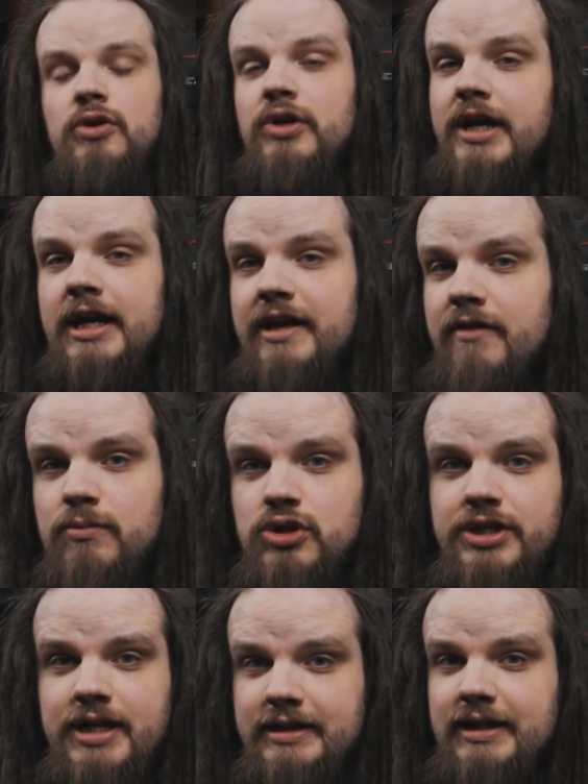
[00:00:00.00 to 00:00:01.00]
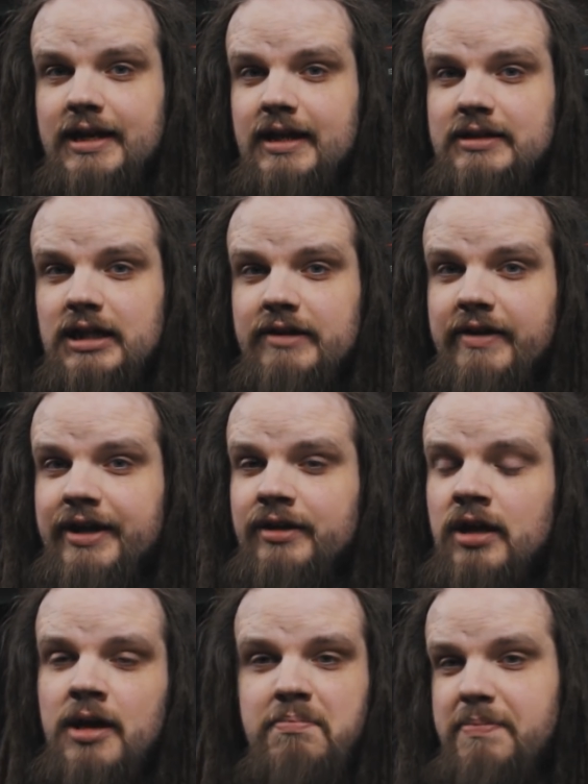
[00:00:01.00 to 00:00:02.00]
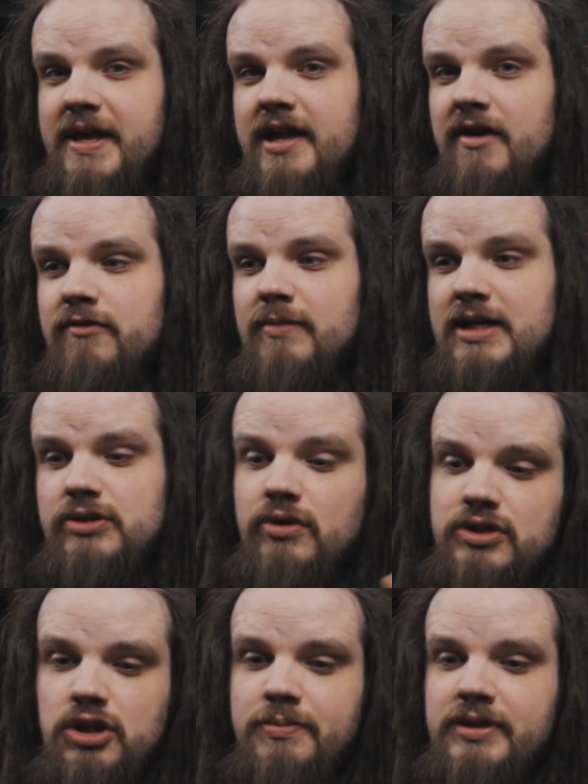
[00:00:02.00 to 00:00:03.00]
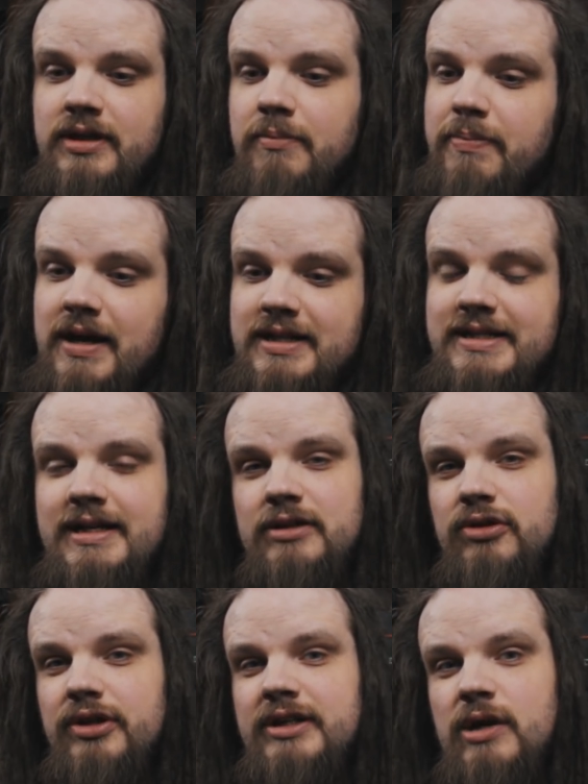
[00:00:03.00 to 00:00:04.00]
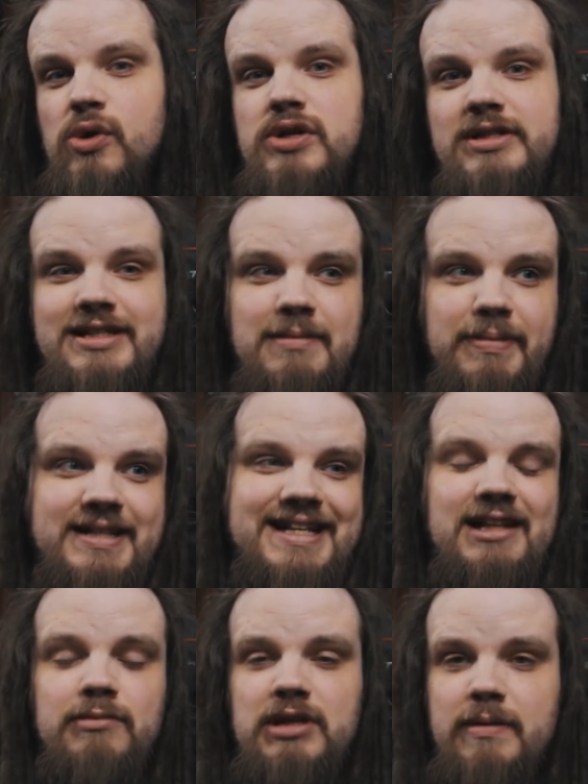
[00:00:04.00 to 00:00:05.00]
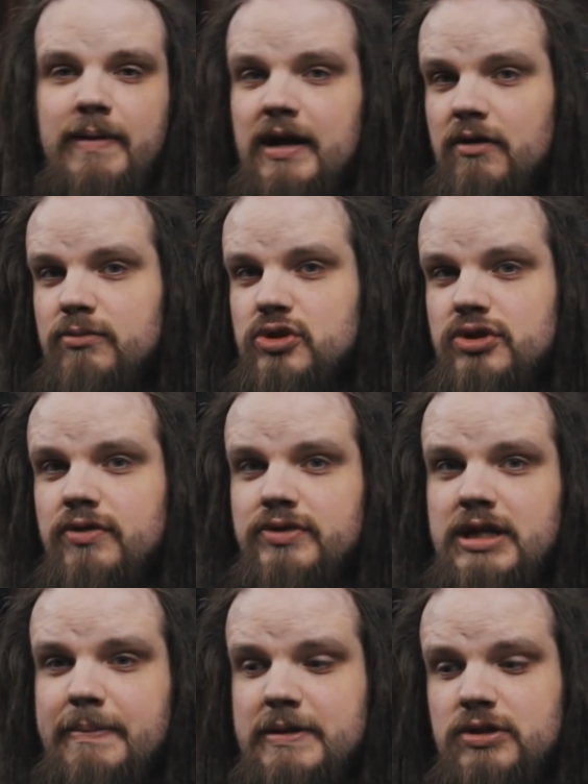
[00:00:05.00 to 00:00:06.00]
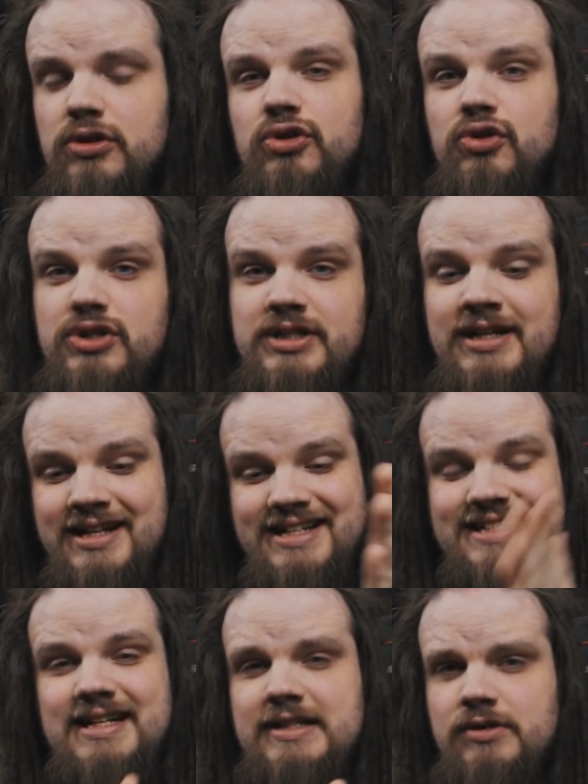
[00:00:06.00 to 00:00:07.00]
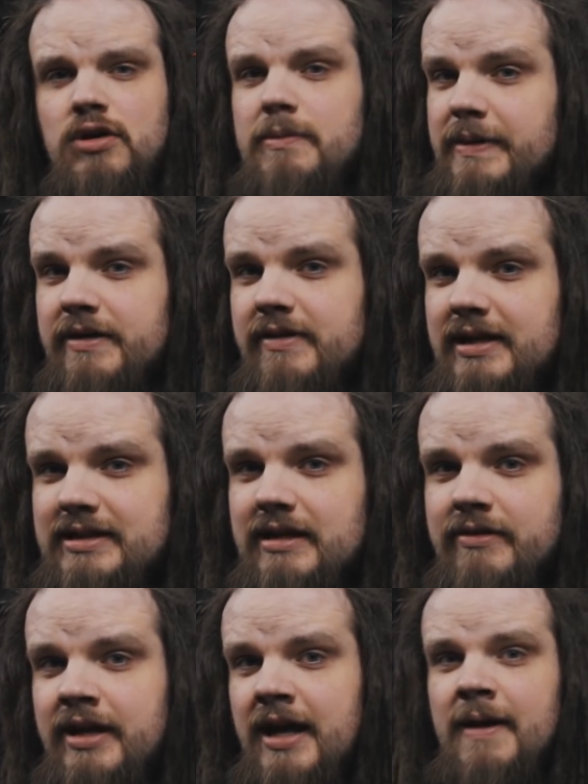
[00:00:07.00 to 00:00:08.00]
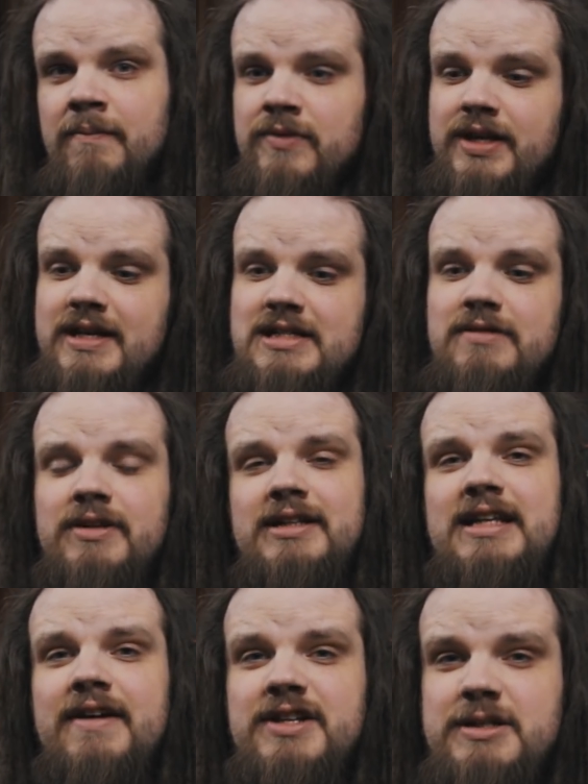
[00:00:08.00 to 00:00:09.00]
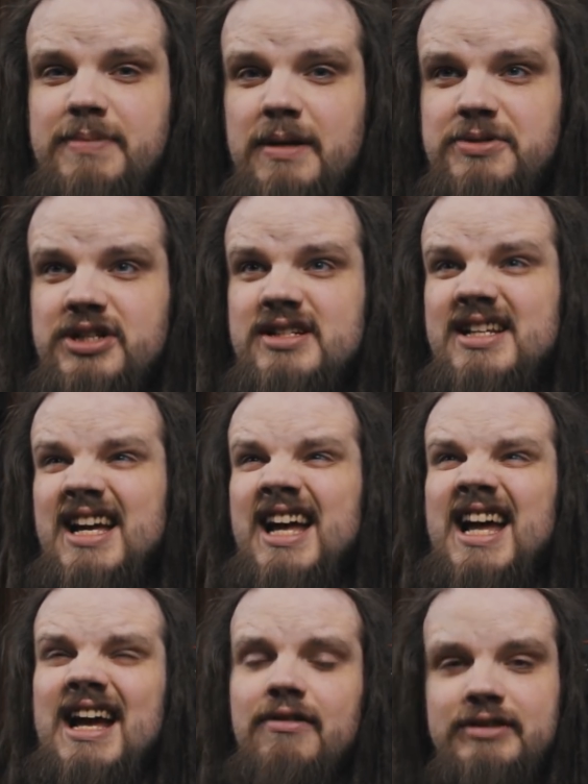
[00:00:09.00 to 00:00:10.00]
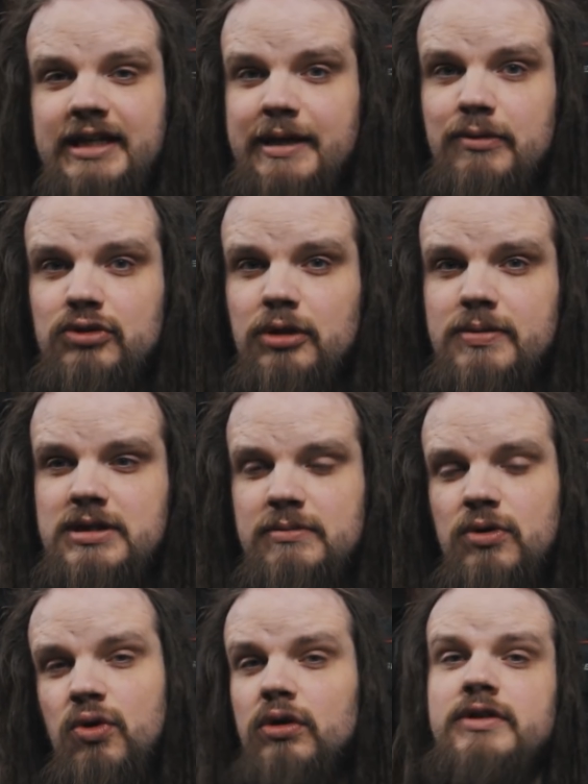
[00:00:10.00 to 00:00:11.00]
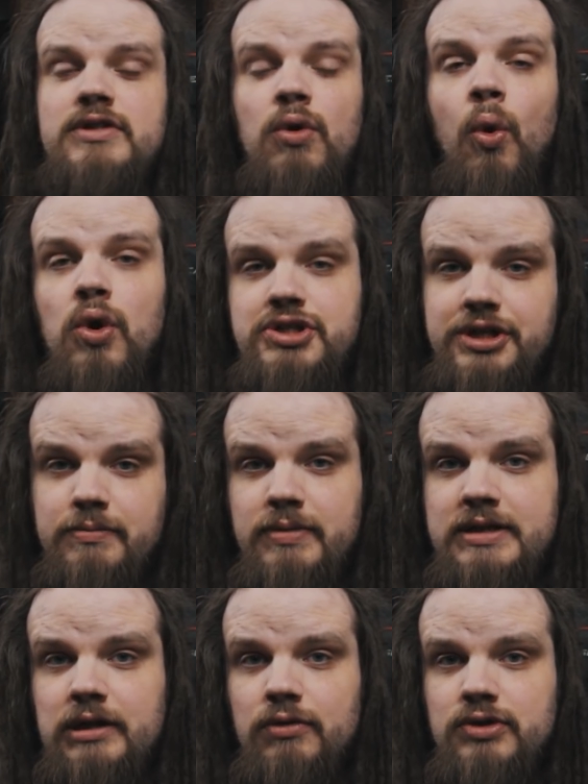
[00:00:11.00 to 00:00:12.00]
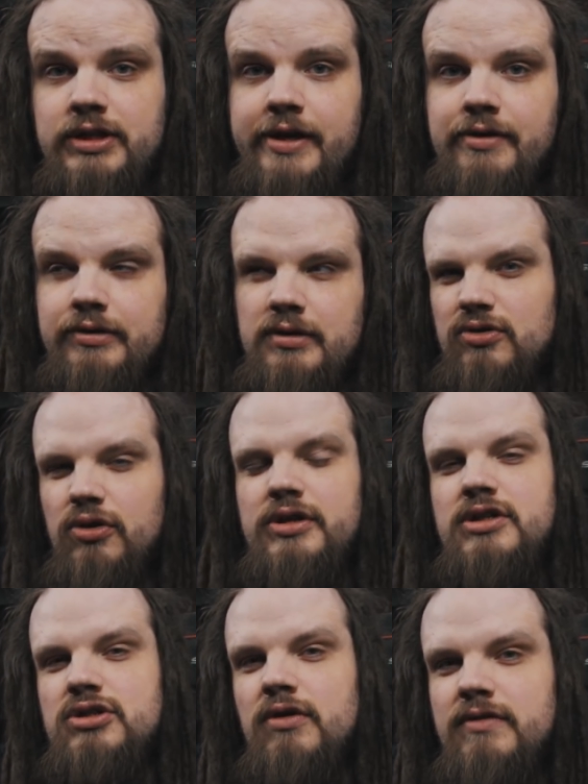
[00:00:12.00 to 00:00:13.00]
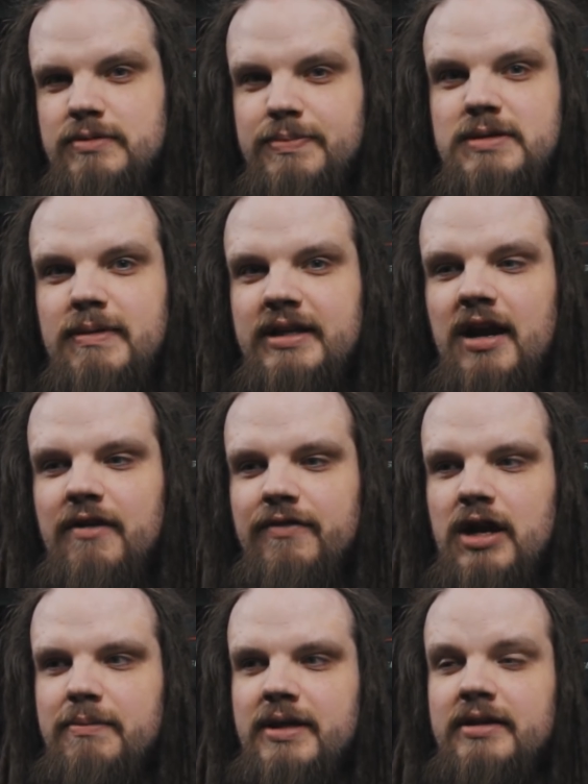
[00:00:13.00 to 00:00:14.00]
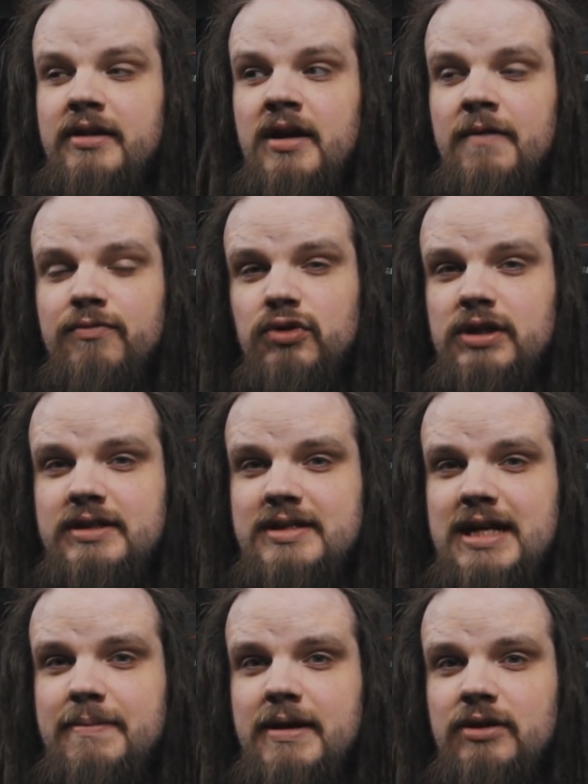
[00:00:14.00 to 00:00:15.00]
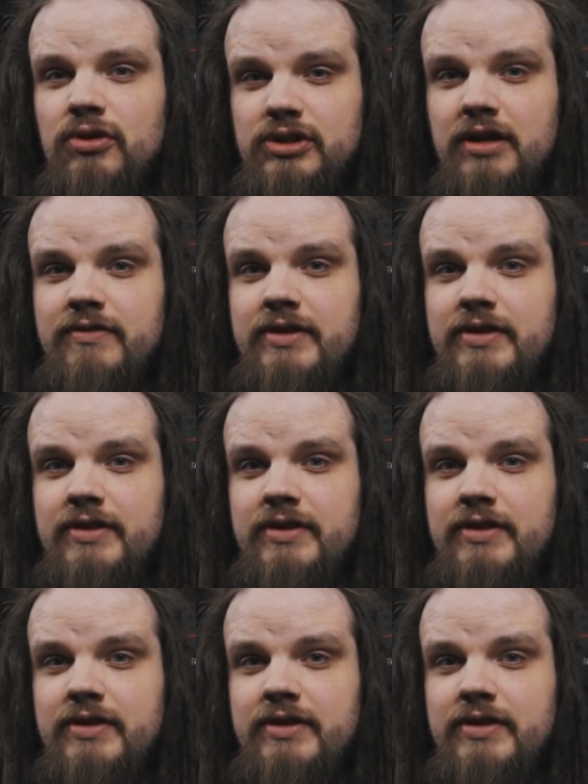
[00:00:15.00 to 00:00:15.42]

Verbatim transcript: Ну и, как я вам уже неоднократно говорил, пение в маску, особенно партии, которые находятся за пределом нормального мужского диапазона, то есть за соль первой октавы, если вы их давите прям через «э», вот таким вот образом, голос очень быстро устает. Только что вы посмотрели фрагмент, вот эта самая нотка